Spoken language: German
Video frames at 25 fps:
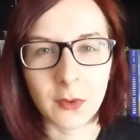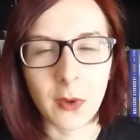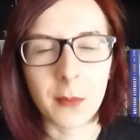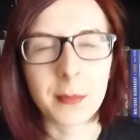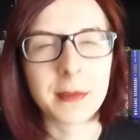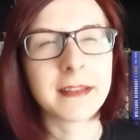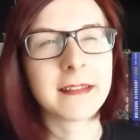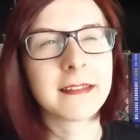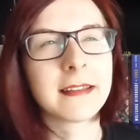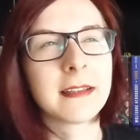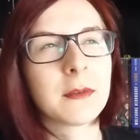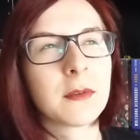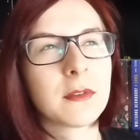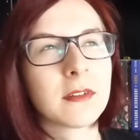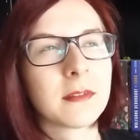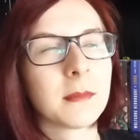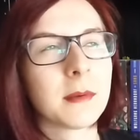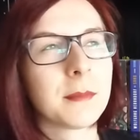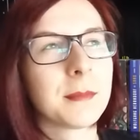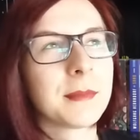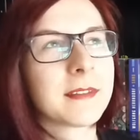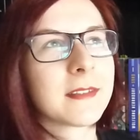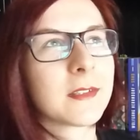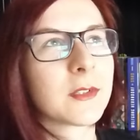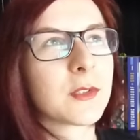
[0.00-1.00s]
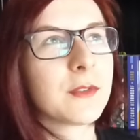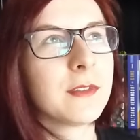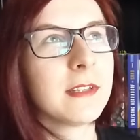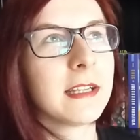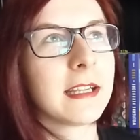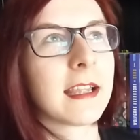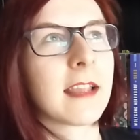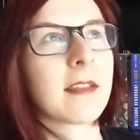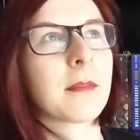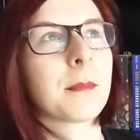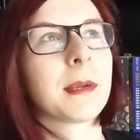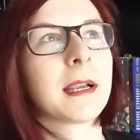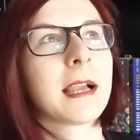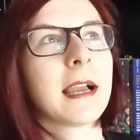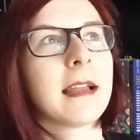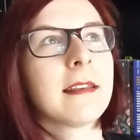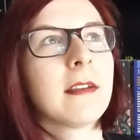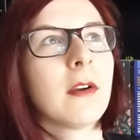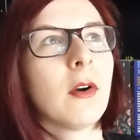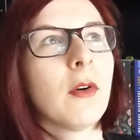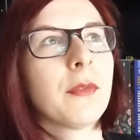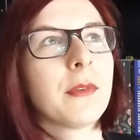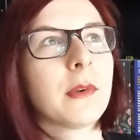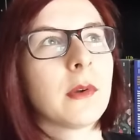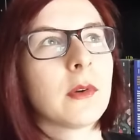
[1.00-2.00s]
Aber das ist natürlich immer ein bisschen schwierig. Also man kann
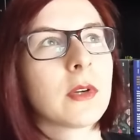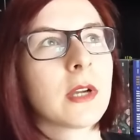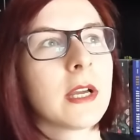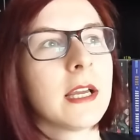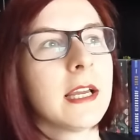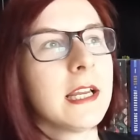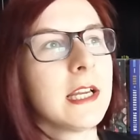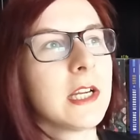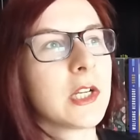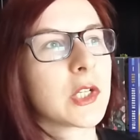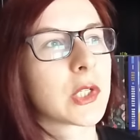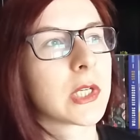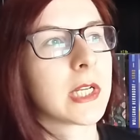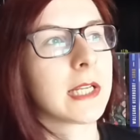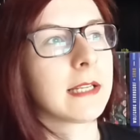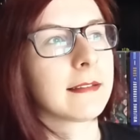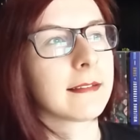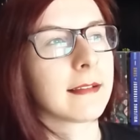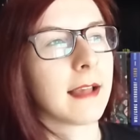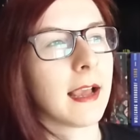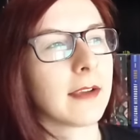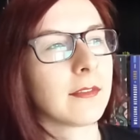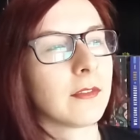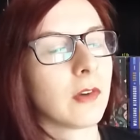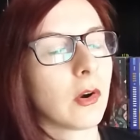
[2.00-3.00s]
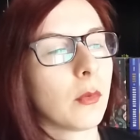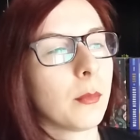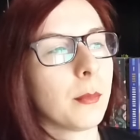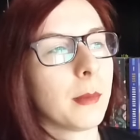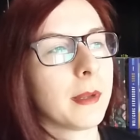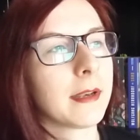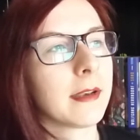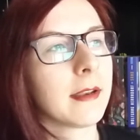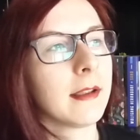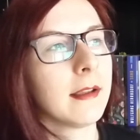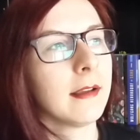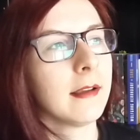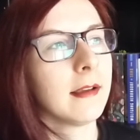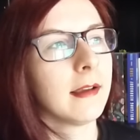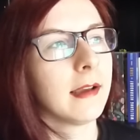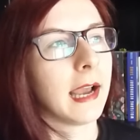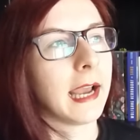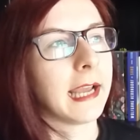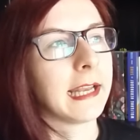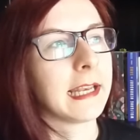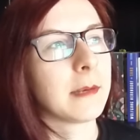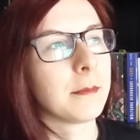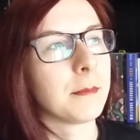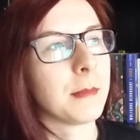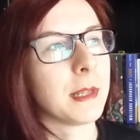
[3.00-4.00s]
ja oft auch schlecht sagen, warum man
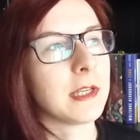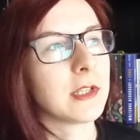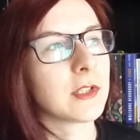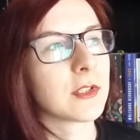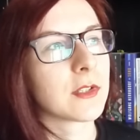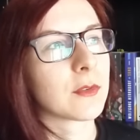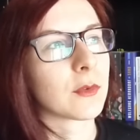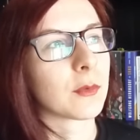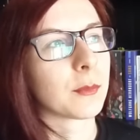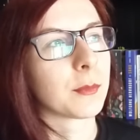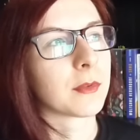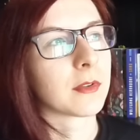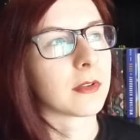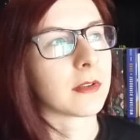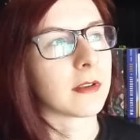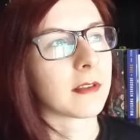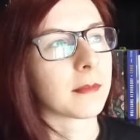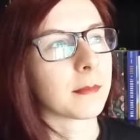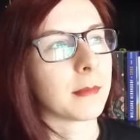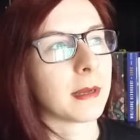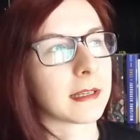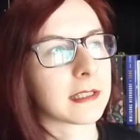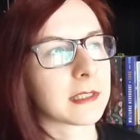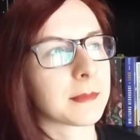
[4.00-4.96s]
einen Menschen so besonders mag.